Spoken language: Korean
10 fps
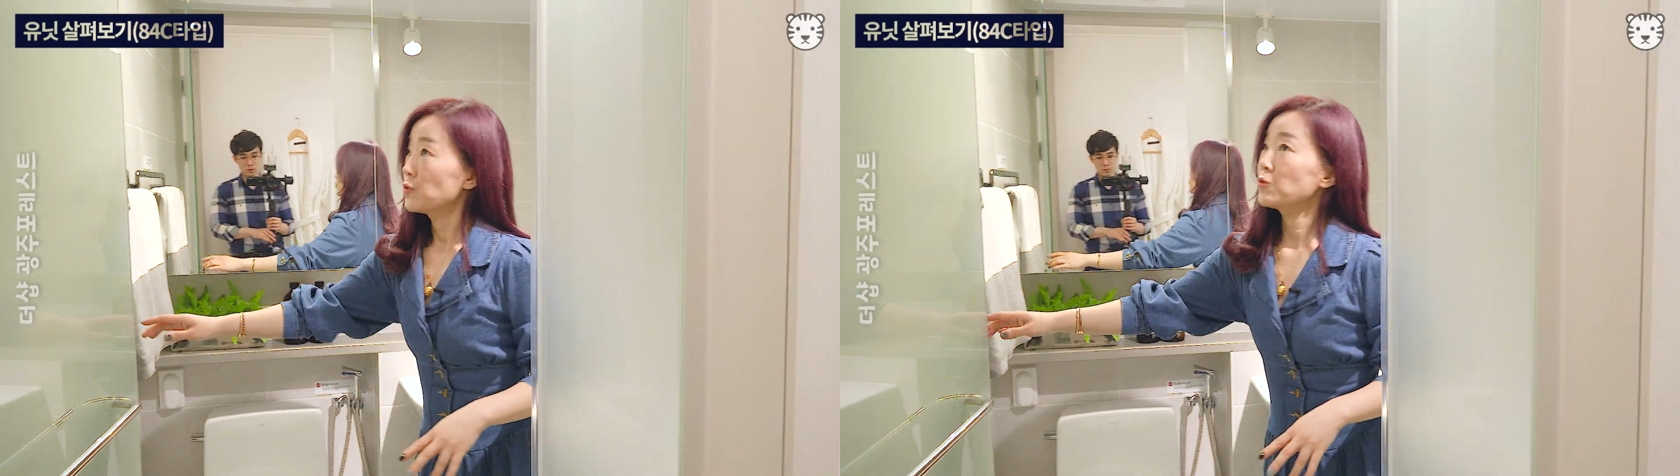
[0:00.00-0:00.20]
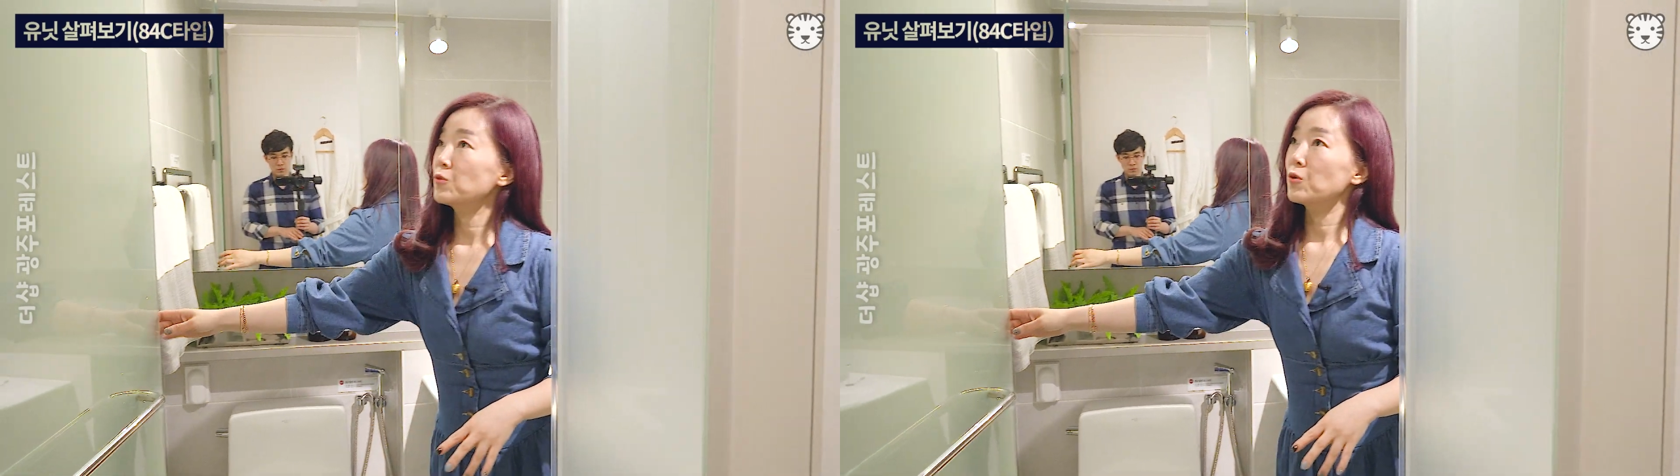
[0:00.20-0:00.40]

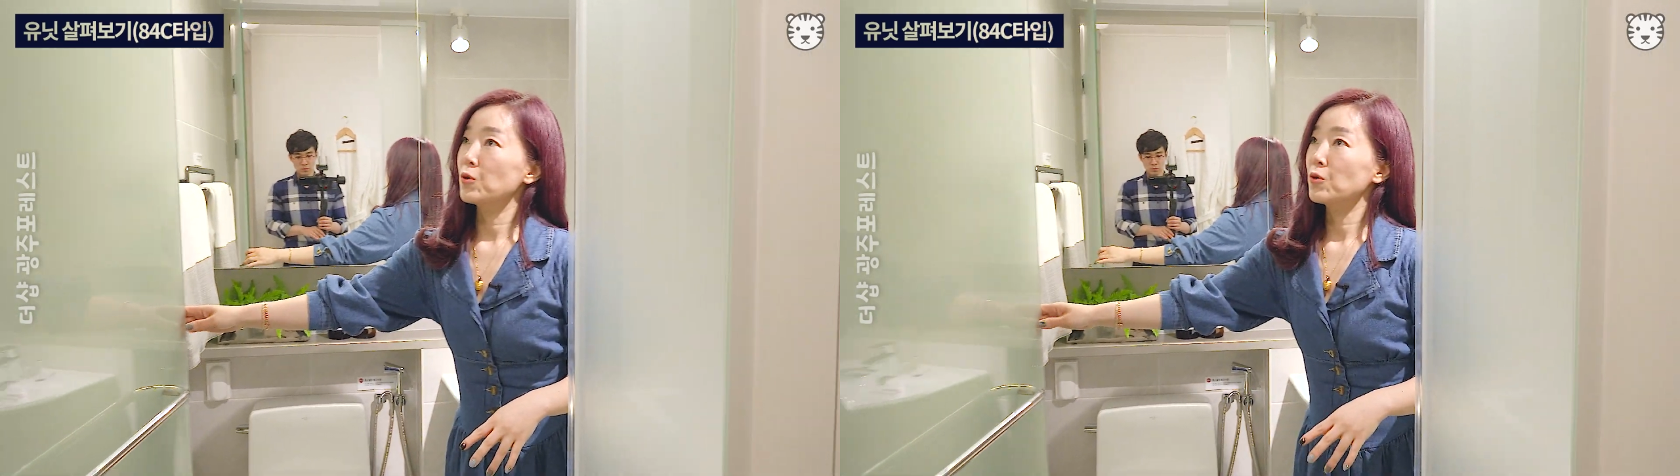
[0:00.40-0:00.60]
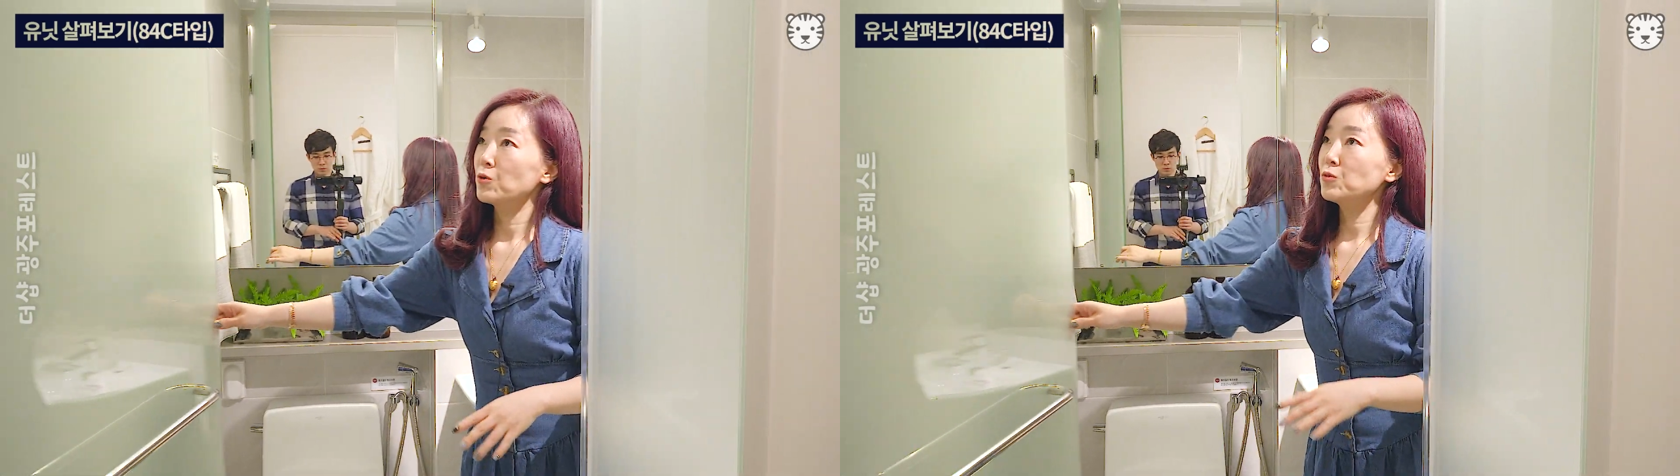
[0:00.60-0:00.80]
이런
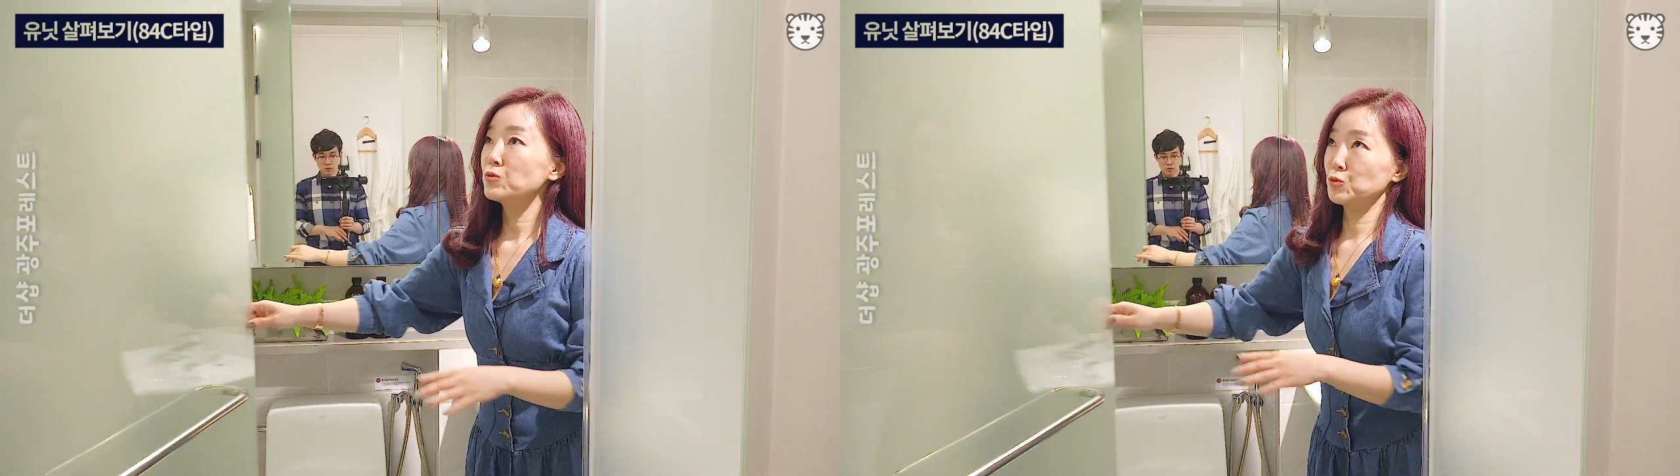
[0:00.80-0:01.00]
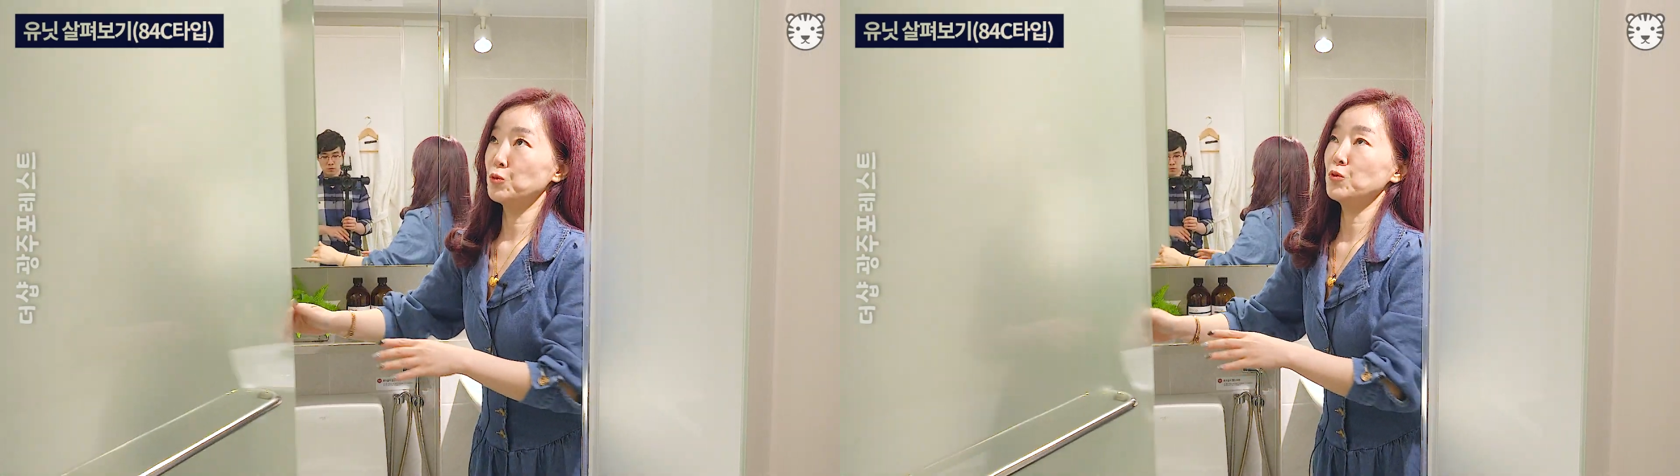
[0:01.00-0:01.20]
거.
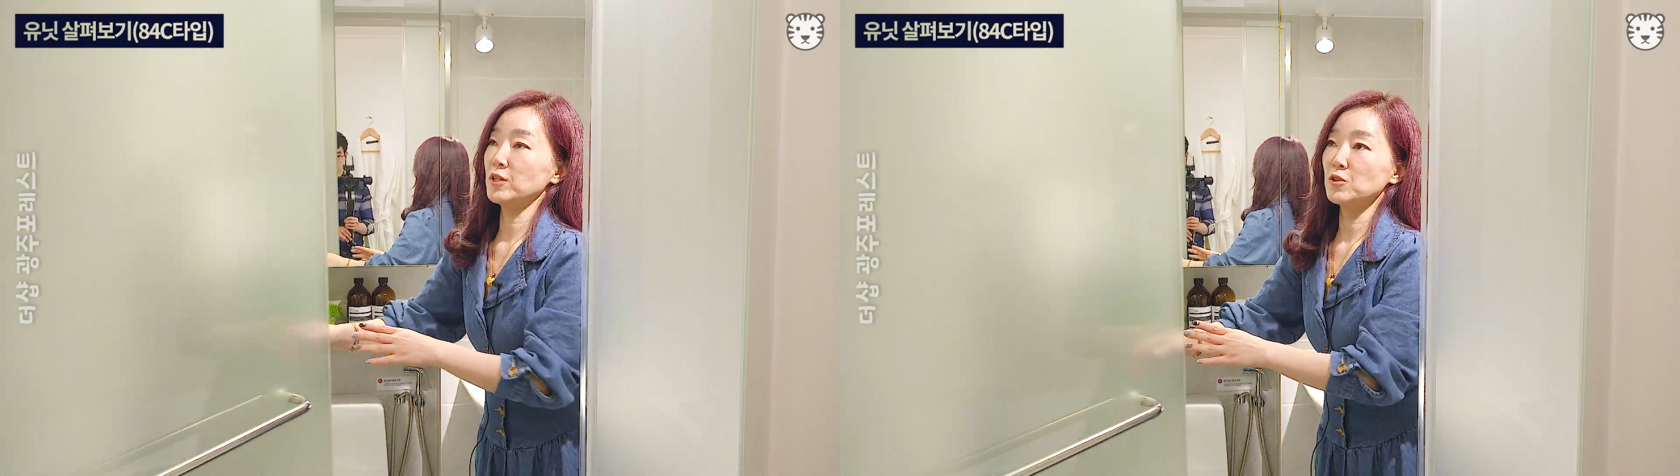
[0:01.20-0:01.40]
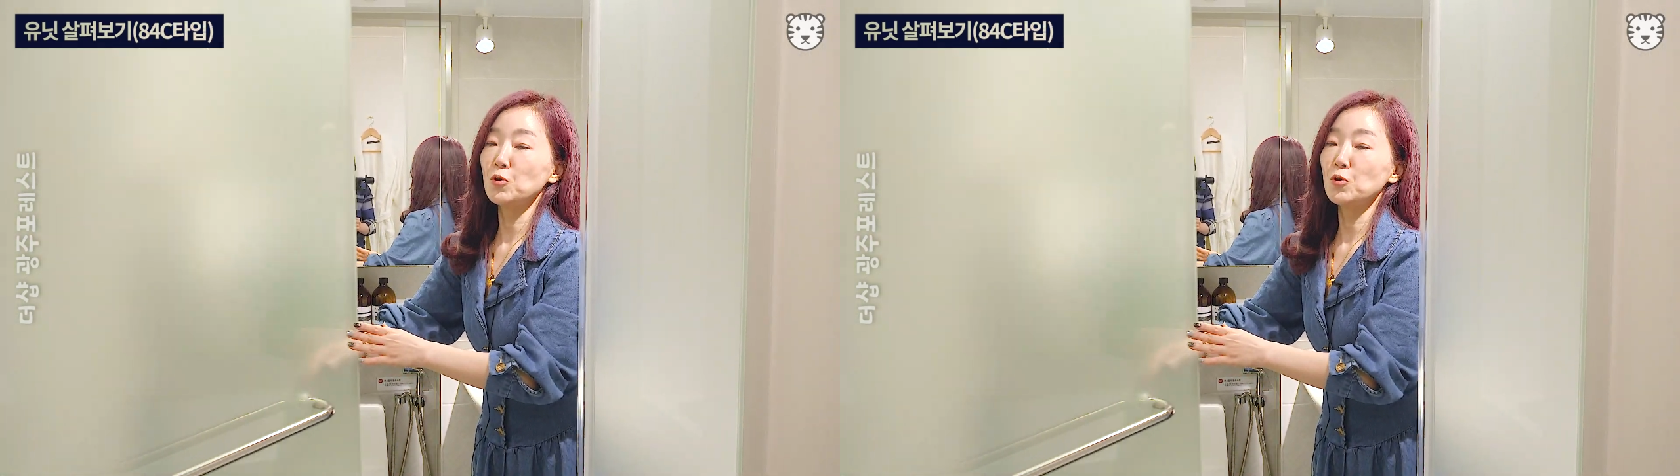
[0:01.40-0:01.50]
이런 거 좋은 것 같아요.